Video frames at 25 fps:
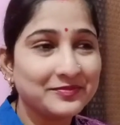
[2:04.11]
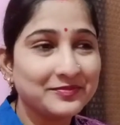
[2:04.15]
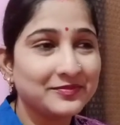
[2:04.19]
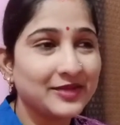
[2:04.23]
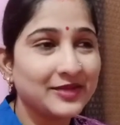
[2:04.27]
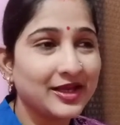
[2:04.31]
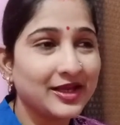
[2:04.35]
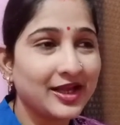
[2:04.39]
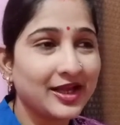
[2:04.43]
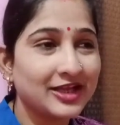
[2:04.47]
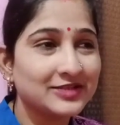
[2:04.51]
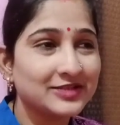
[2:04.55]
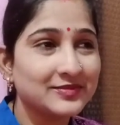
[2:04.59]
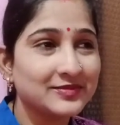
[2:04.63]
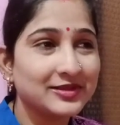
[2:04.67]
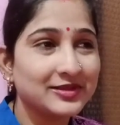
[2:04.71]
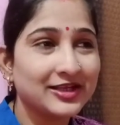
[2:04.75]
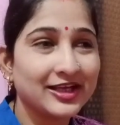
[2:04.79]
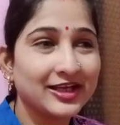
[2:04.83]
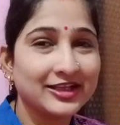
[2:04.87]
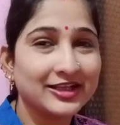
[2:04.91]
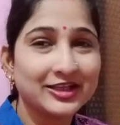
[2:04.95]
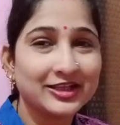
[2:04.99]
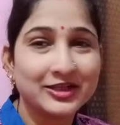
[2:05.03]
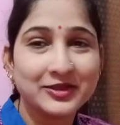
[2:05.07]
मेरे हस्बैंड
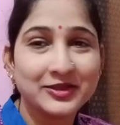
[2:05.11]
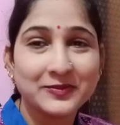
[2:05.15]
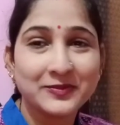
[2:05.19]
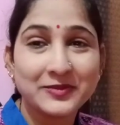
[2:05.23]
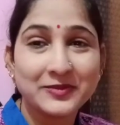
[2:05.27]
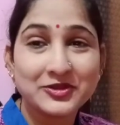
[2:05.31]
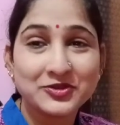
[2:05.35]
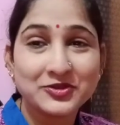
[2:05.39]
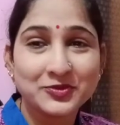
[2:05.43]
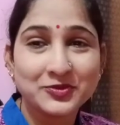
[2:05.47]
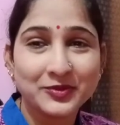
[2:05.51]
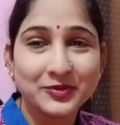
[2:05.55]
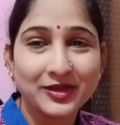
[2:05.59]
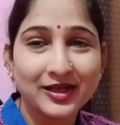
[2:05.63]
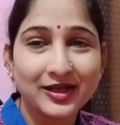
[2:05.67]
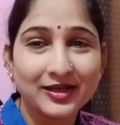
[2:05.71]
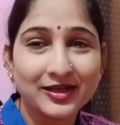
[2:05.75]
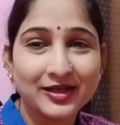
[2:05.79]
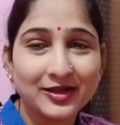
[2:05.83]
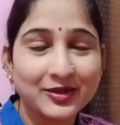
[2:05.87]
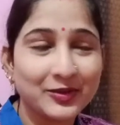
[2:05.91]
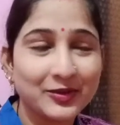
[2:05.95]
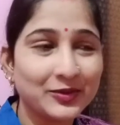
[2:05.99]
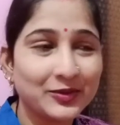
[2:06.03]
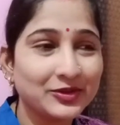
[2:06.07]
कहते हैं दिन में सोया
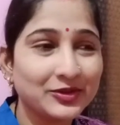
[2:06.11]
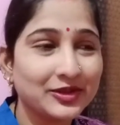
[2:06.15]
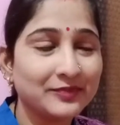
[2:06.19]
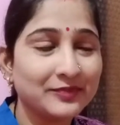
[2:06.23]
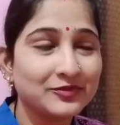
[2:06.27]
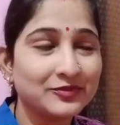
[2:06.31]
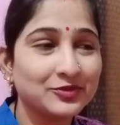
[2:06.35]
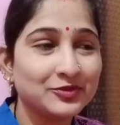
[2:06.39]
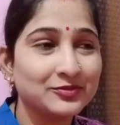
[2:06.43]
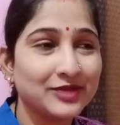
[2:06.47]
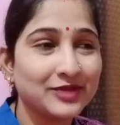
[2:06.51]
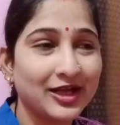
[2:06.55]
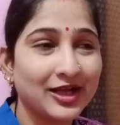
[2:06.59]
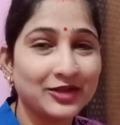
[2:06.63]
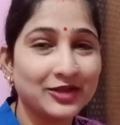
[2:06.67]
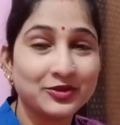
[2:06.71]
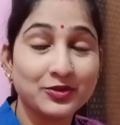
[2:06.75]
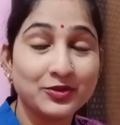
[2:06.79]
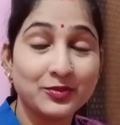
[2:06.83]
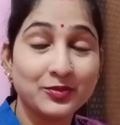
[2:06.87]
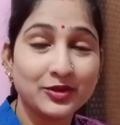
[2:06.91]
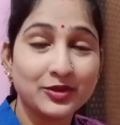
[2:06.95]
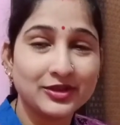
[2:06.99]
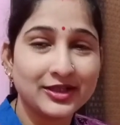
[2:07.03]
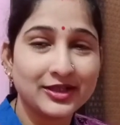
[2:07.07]
ना करो तब तुम रात
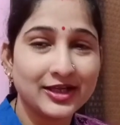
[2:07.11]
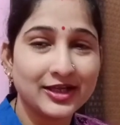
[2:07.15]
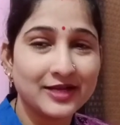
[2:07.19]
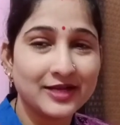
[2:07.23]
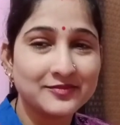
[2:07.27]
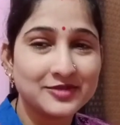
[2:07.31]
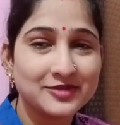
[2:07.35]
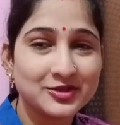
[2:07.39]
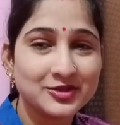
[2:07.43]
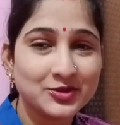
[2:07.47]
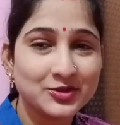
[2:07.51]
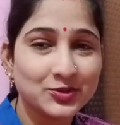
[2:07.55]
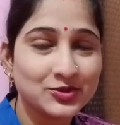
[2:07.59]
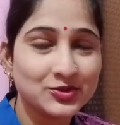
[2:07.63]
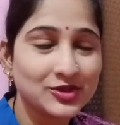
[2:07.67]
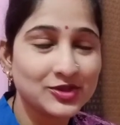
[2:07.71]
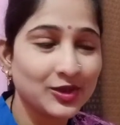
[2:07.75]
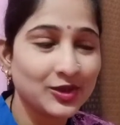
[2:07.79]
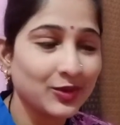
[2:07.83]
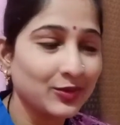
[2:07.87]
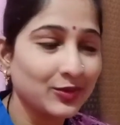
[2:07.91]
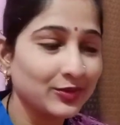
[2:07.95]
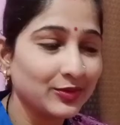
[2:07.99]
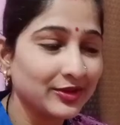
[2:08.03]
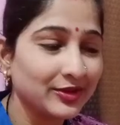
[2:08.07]
को बहुत आराम से सो
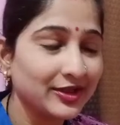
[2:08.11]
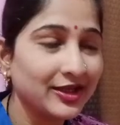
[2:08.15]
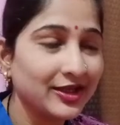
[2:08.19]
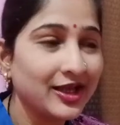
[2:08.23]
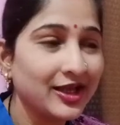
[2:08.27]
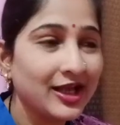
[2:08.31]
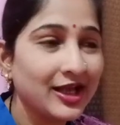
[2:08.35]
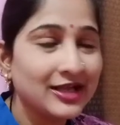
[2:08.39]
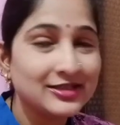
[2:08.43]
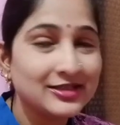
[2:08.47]
जाओगी